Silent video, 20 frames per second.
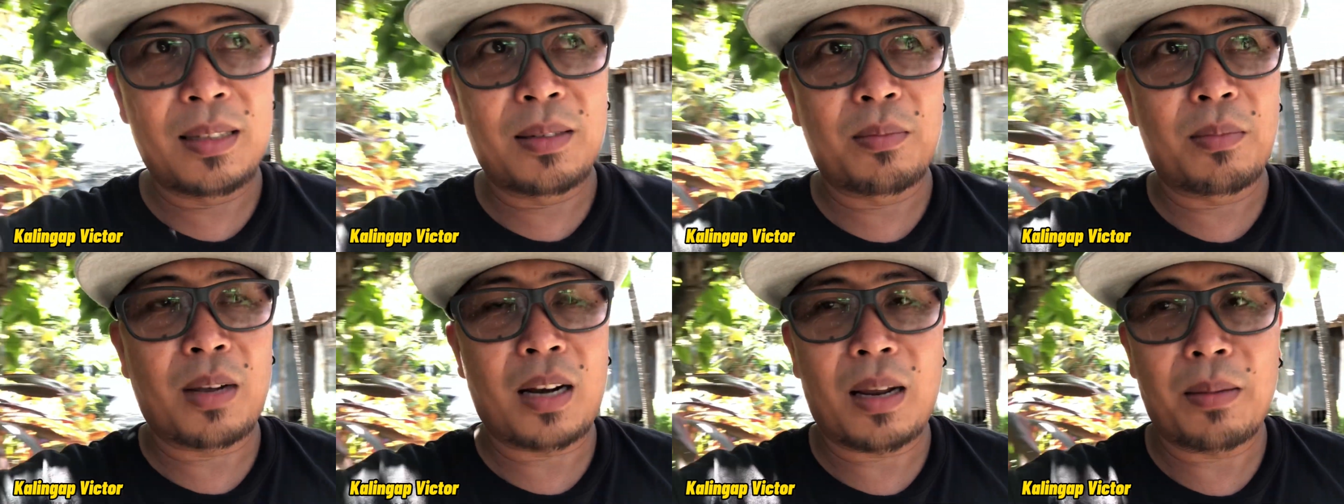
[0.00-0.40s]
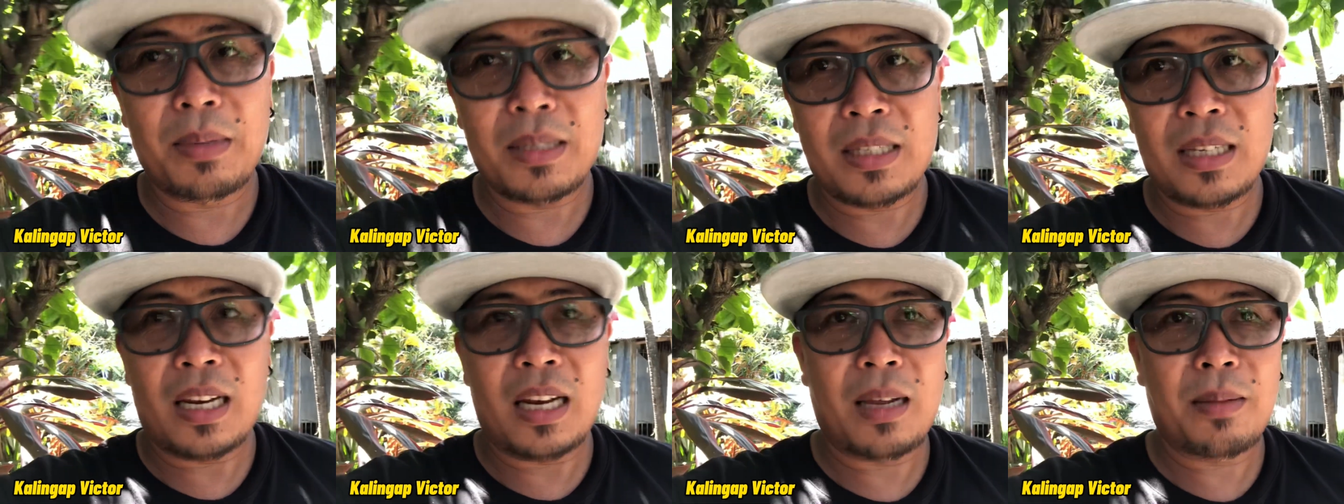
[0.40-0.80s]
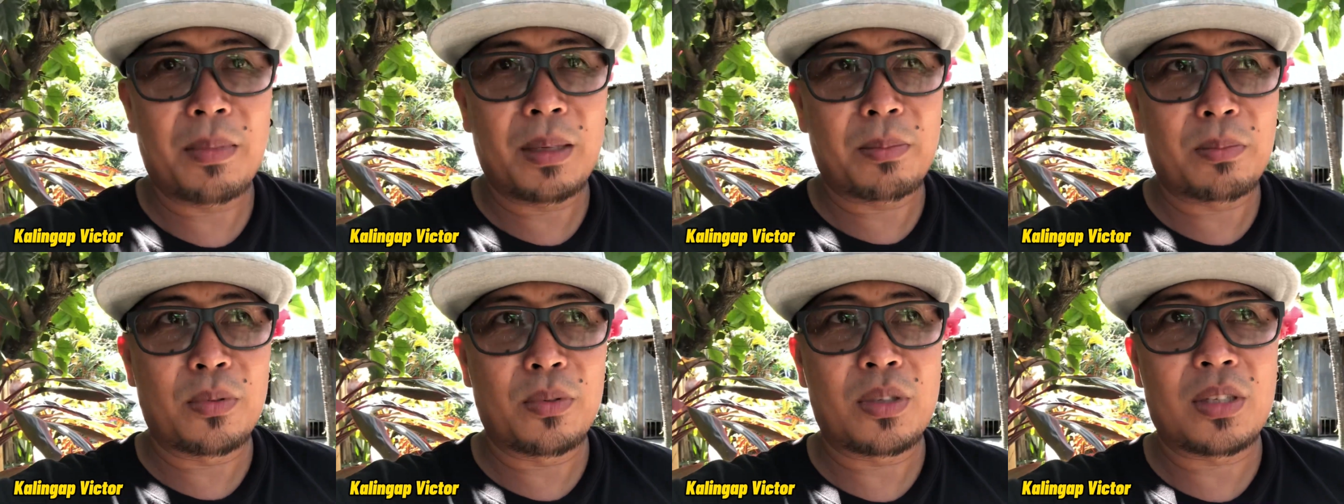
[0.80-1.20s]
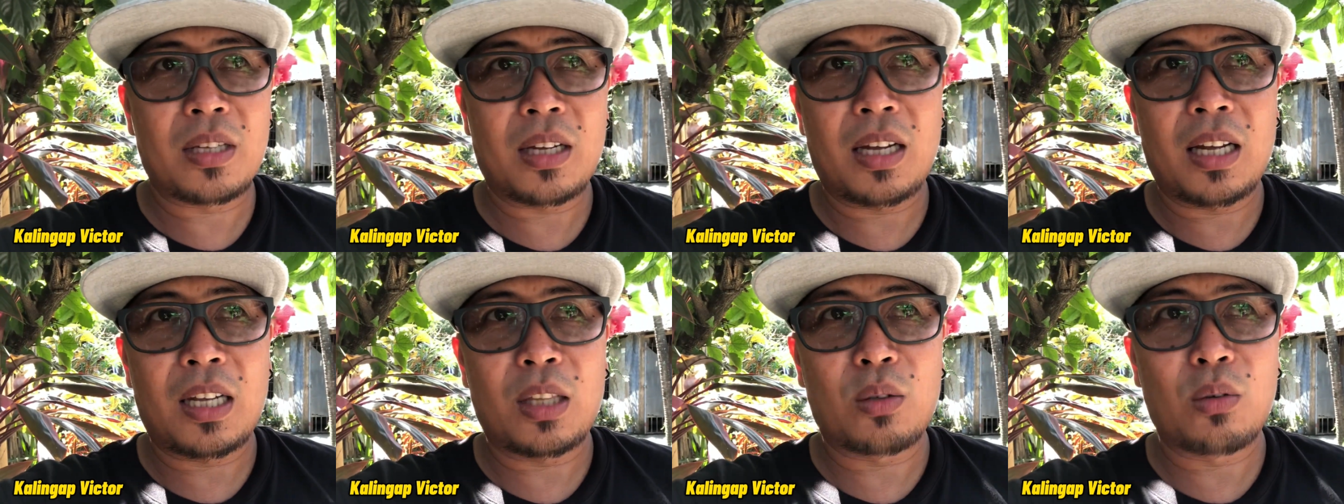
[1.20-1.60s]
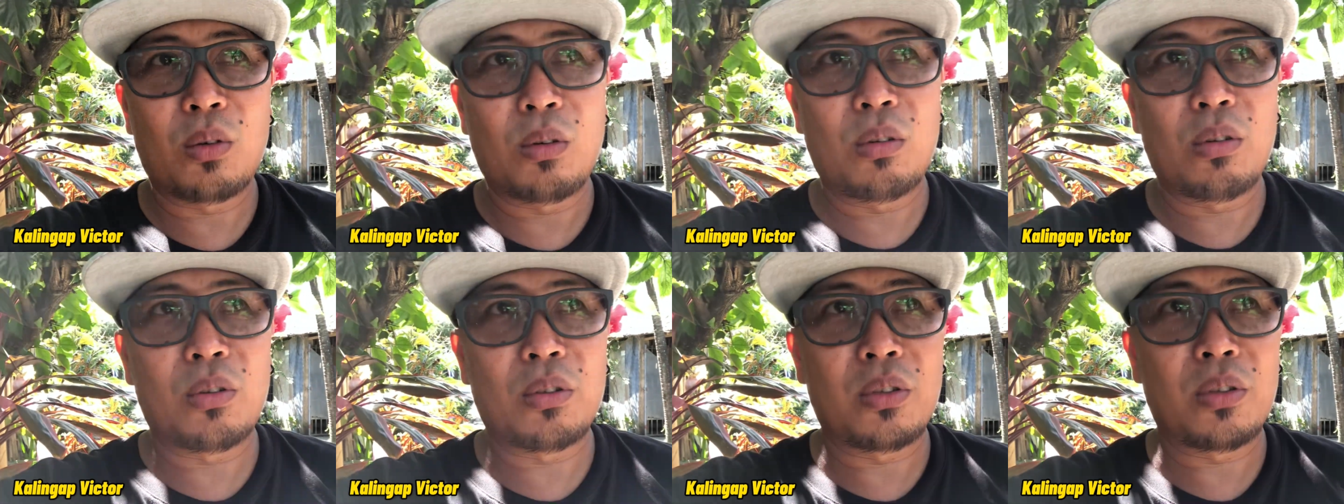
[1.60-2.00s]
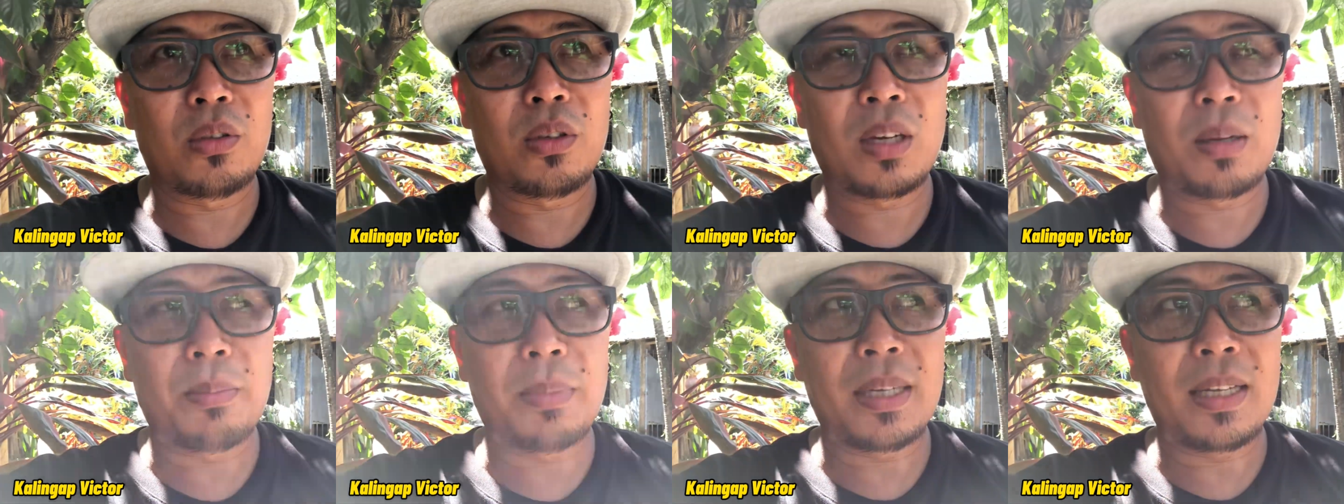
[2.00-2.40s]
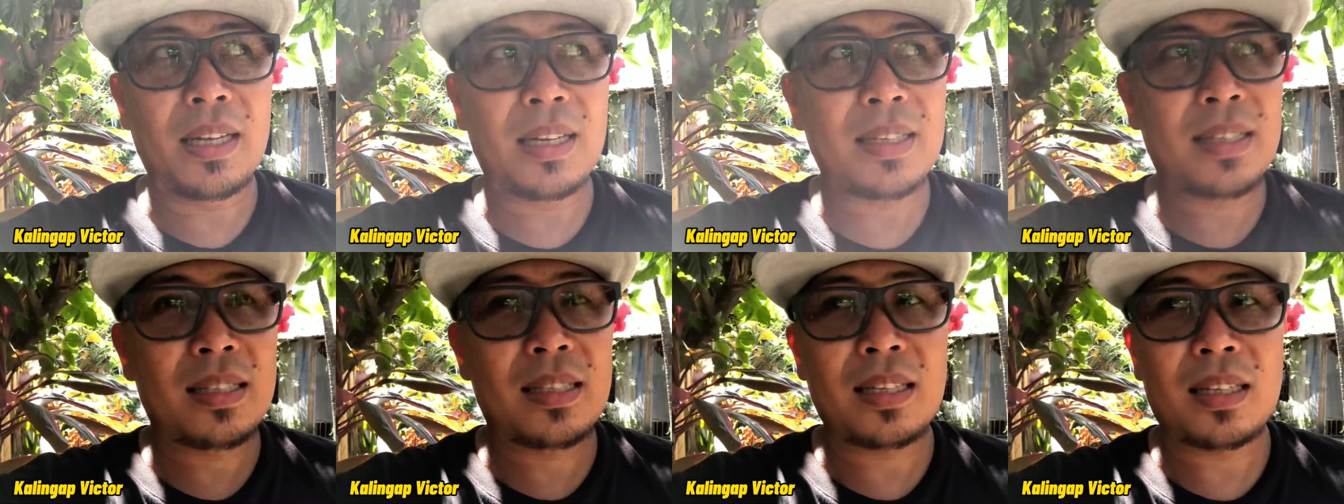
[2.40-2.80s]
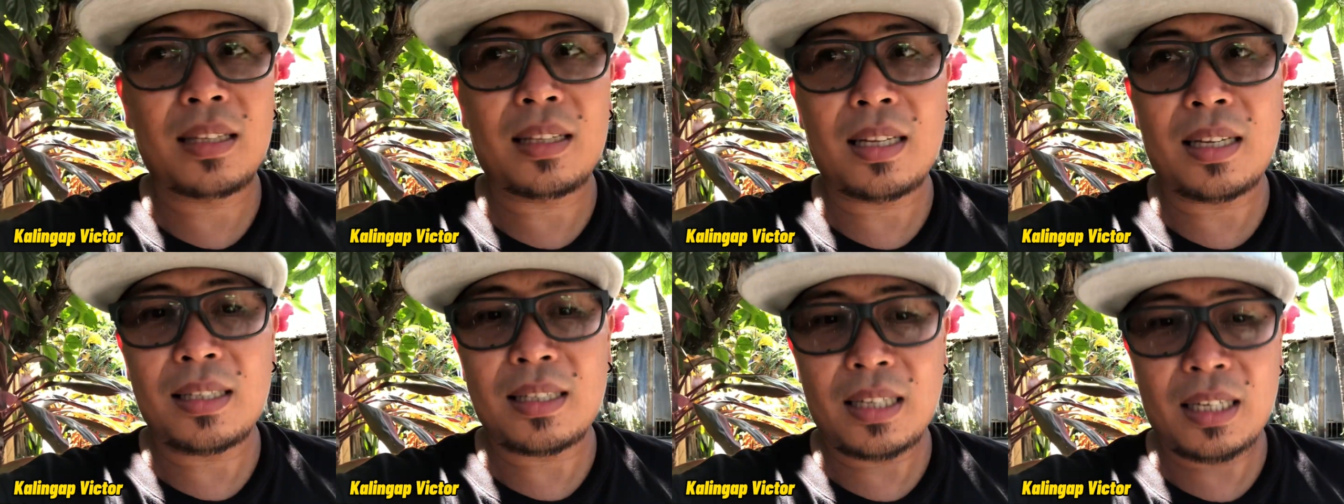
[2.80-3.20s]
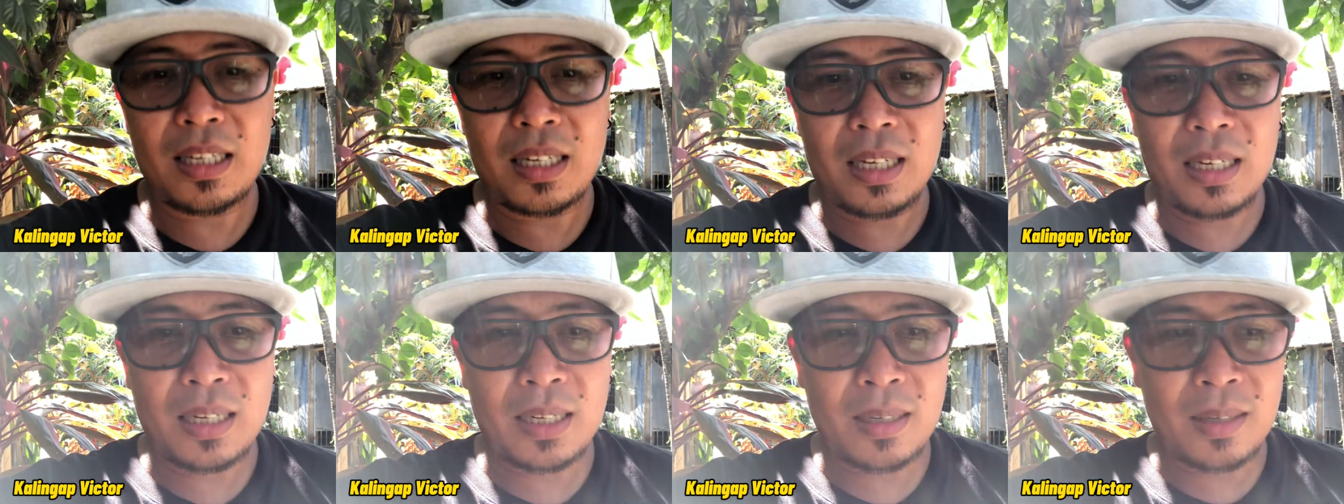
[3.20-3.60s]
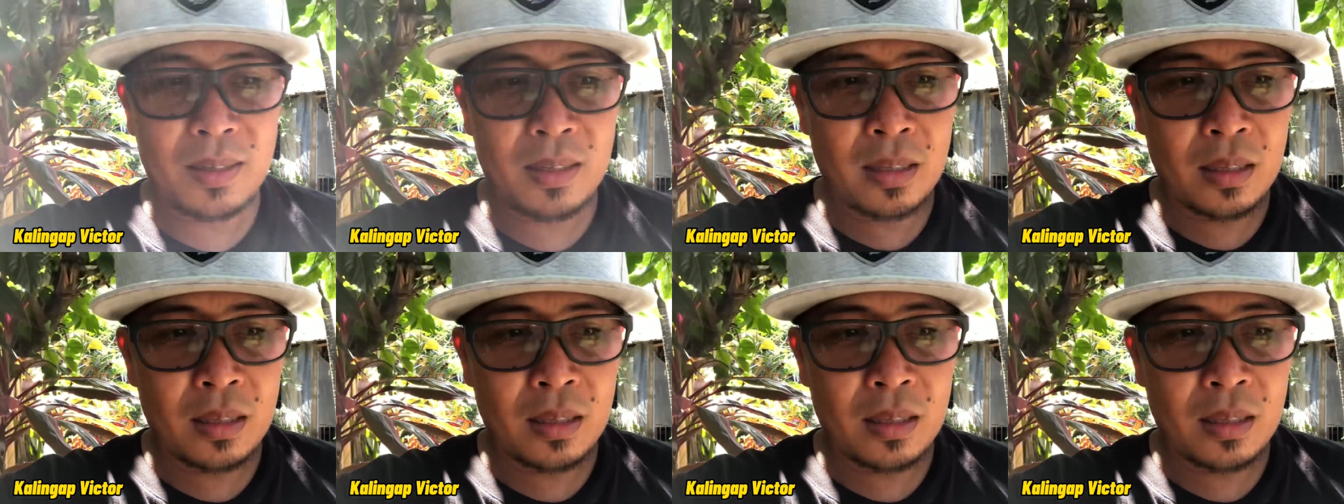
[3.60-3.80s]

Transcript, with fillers: Maraming salamat po sa tulong nyo na bigas at uh, sana